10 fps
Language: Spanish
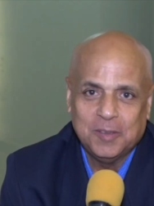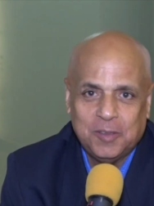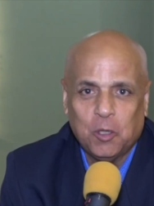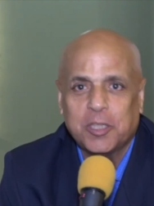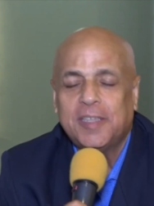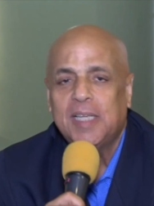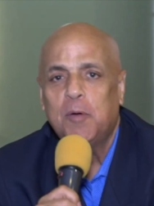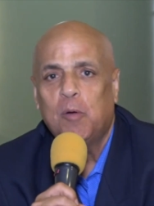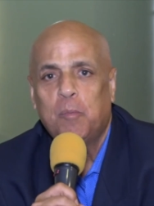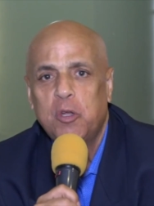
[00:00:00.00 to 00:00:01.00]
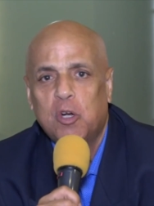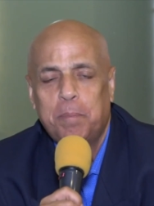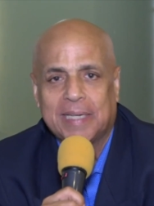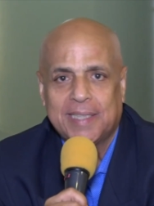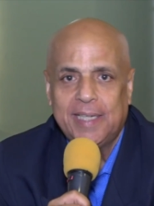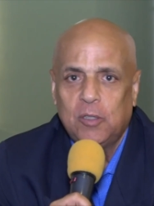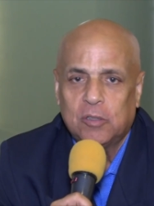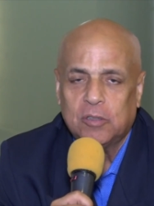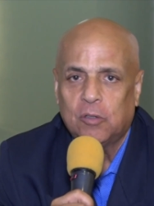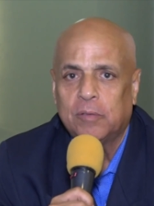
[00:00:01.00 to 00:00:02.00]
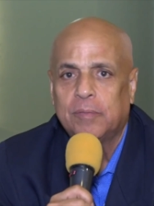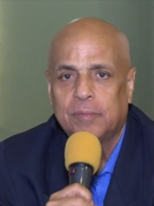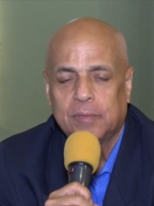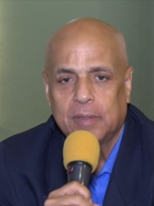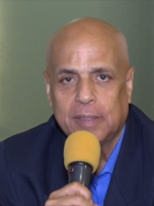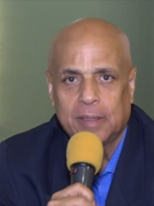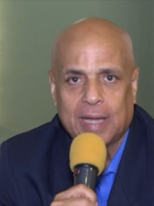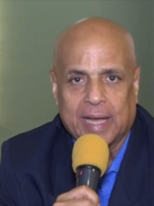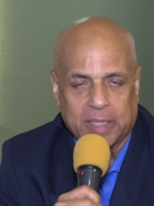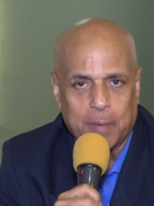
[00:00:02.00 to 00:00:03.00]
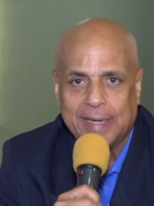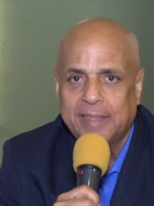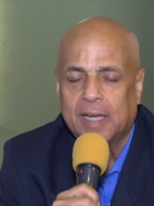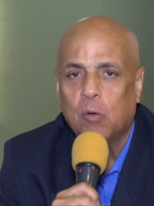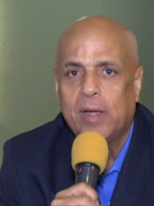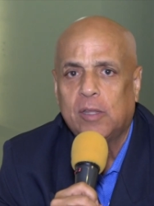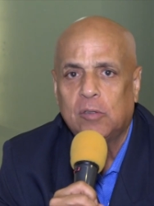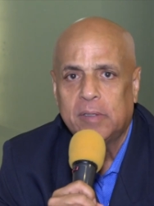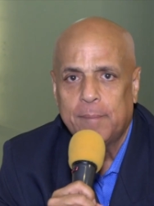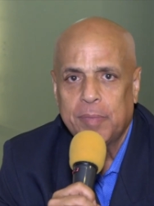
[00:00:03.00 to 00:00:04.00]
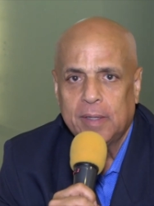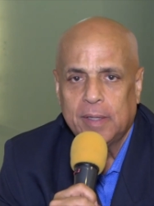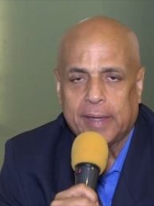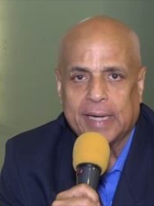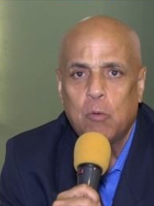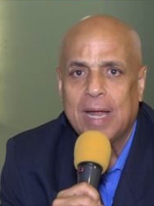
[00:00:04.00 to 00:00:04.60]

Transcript: Nos sentimos muy complacidos con arribar a este acuerdo. Era un